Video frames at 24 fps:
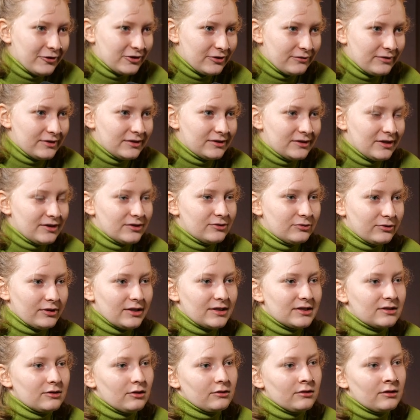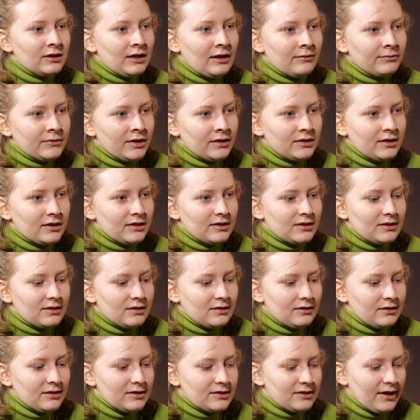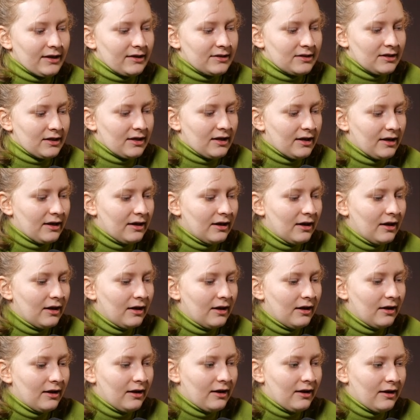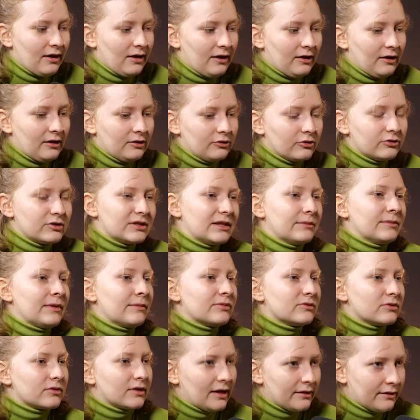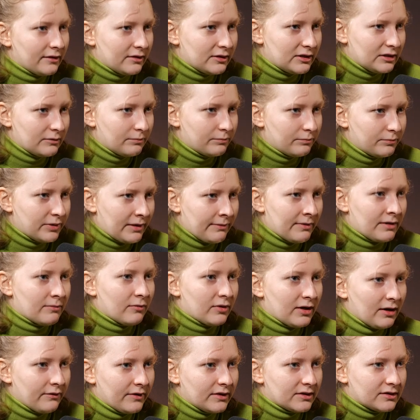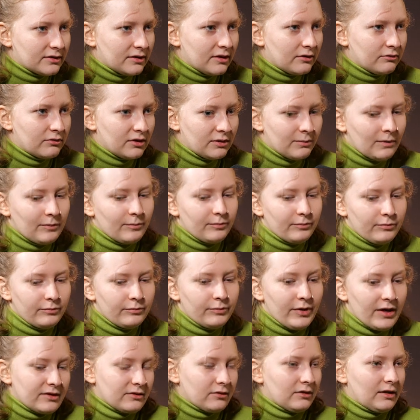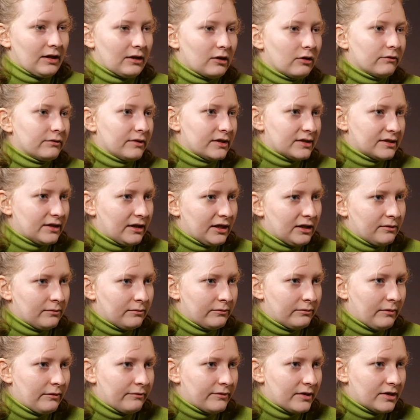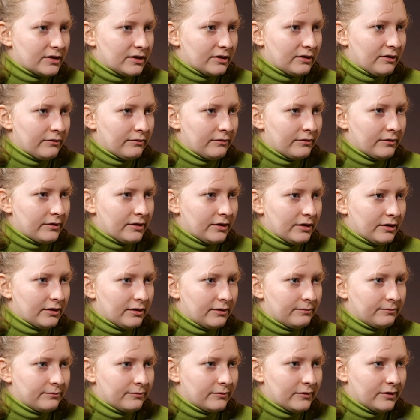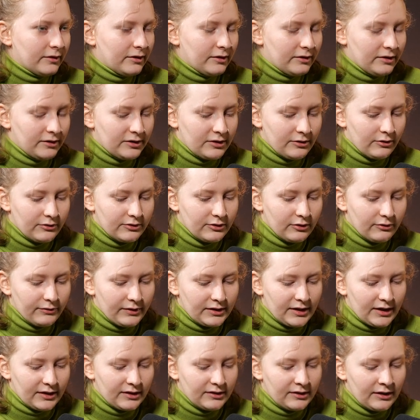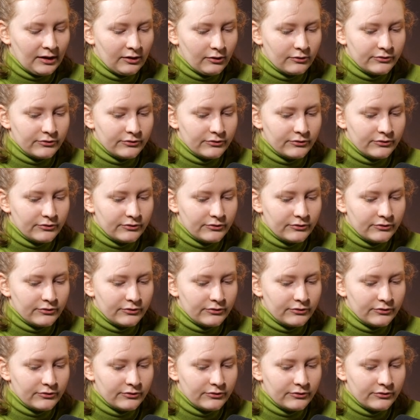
oczywiście, z drugiej strony dla mnie też jest tak, że E, no to jest dla mnie absurdalne, jeśli premier Morawiecki, który ma bardzo klarowne zdanie, mam wrażenie, jeśli chodzi o wiatraki na